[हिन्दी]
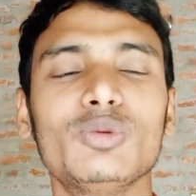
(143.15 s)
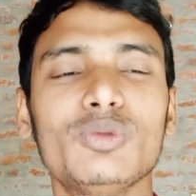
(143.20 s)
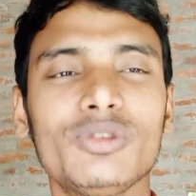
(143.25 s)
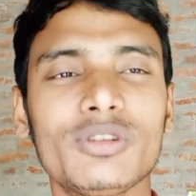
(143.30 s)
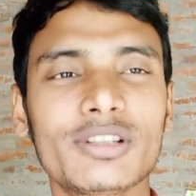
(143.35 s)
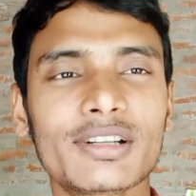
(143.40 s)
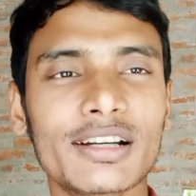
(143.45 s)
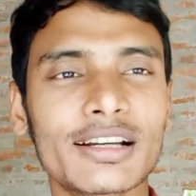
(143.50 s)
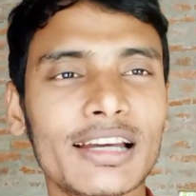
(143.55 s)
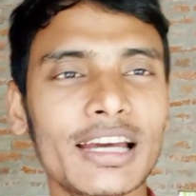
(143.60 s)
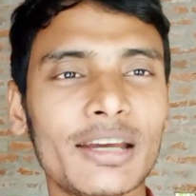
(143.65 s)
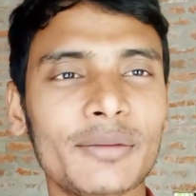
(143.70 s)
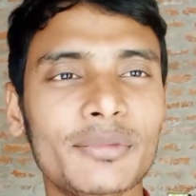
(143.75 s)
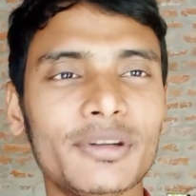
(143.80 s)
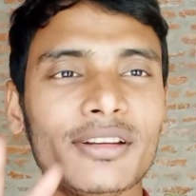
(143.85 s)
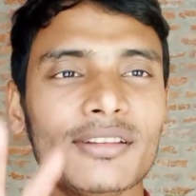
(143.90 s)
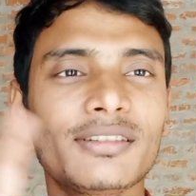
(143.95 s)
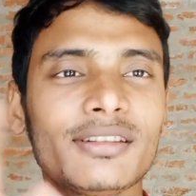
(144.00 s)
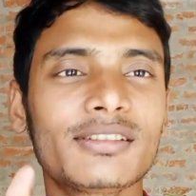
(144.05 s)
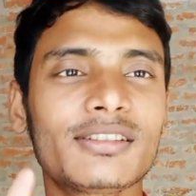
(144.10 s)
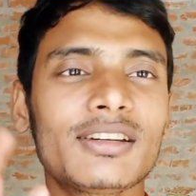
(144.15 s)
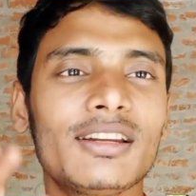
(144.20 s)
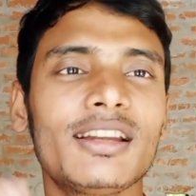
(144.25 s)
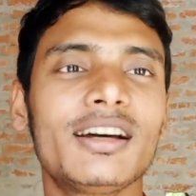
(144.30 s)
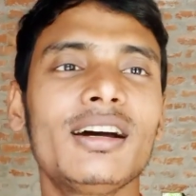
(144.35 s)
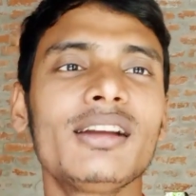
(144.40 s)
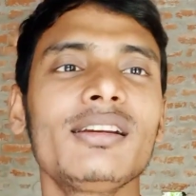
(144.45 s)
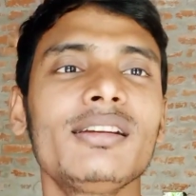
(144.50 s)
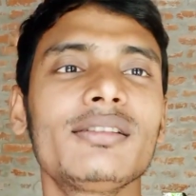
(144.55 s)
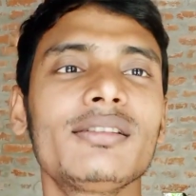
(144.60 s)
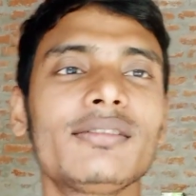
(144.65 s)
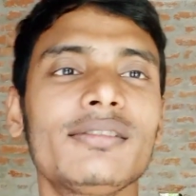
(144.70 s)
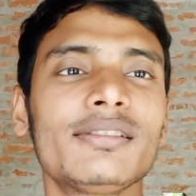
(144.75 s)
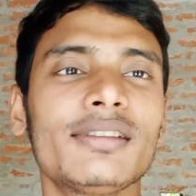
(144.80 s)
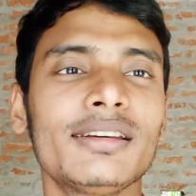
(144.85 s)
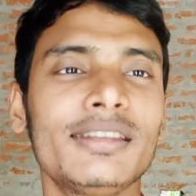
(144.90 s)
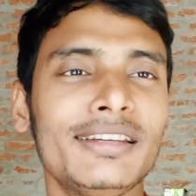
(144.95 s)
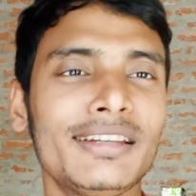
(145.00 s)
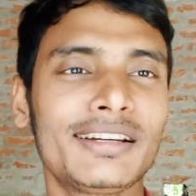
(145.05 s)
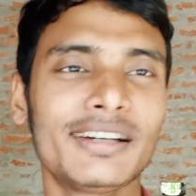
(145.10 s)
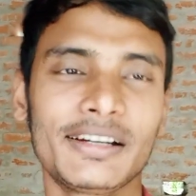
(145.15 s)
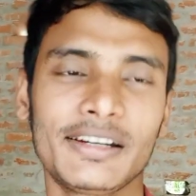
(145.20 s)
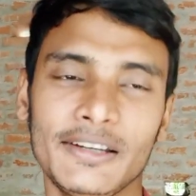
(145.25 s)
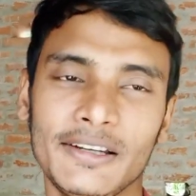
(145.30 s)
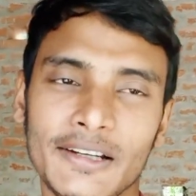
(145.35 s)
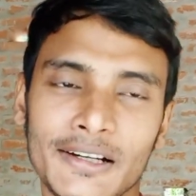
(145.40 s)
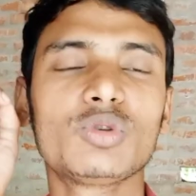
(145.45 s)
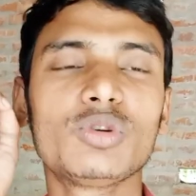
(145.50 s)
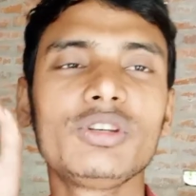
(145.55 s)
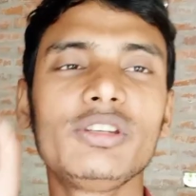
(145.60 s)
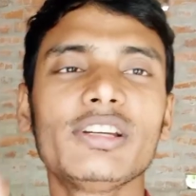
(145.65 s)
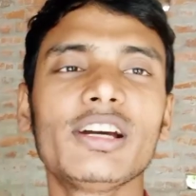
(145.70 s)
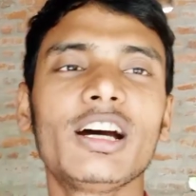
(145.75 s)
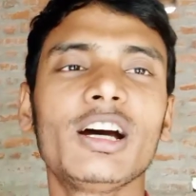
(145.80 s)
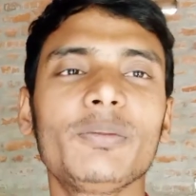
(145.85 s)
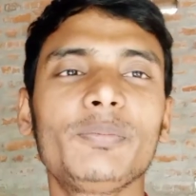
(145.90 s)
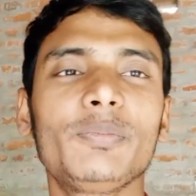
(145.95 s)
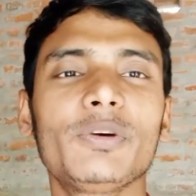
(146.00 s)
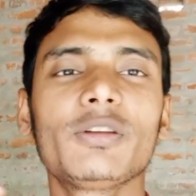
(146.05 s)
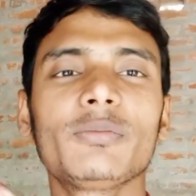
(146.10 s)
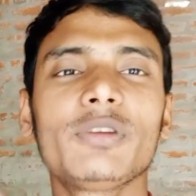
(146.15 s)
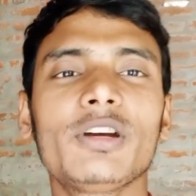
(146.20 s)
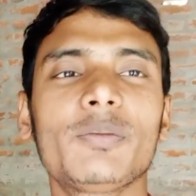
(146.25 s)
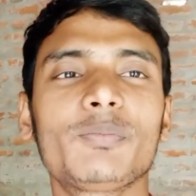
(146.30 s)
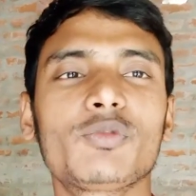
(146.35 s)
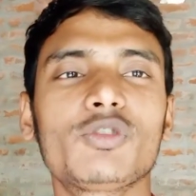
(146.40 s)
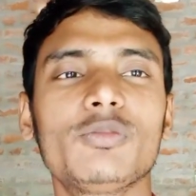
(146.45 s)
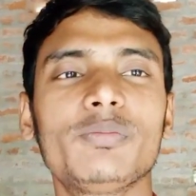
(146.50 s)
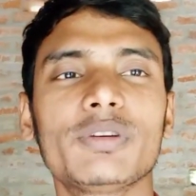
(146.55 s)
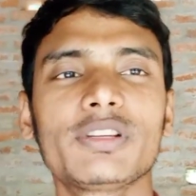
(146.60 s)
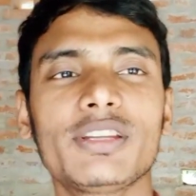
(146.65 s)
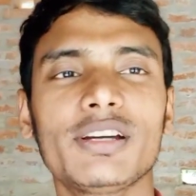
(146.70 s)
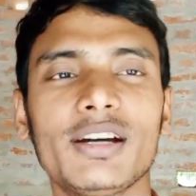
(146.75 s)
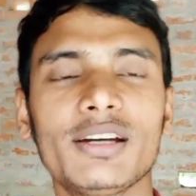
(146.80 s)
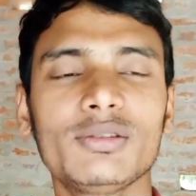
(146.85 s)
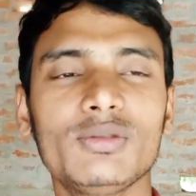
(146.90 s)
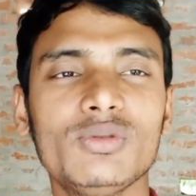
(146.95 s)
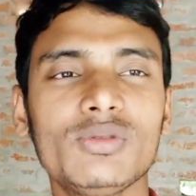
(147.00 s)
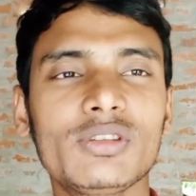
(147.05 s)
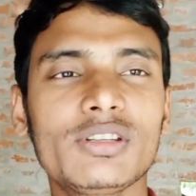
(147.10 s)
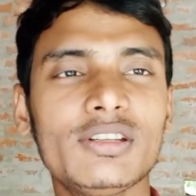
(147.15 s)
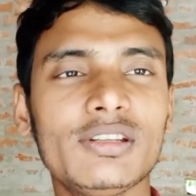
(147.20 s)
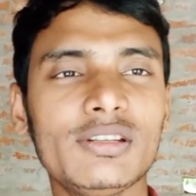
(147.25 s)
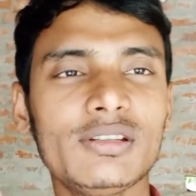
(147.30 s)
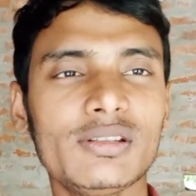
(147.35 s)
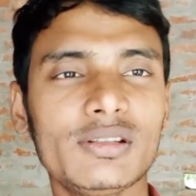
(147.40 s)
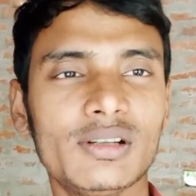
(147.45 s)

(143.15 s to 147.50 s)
उनका कैमरे से चलान नहीं कटेगा तो यहाँ पर मैं आपको बता दूं कि